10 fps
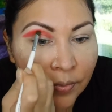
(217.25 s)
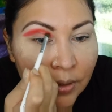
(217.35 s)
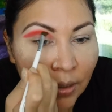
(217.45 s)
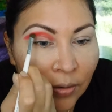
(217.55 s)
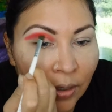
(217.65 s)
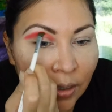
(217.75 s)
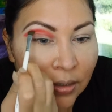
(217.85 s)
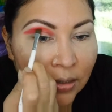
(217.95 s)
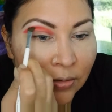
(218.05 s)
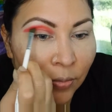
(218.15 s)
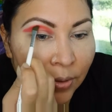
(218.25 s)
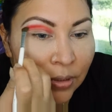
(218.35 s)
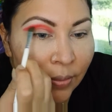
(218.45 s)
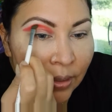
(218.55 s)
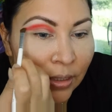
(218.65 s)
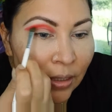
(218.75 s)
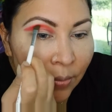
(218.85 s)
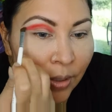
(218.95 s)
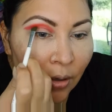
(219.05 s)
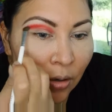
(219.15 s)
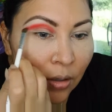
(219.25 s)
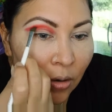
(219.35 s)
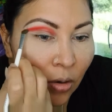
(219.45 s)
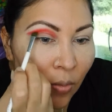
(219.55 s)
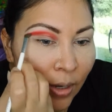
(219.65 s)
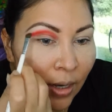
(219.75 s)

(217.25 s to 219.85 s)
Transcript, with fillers: Aunque este supuestamente termina como el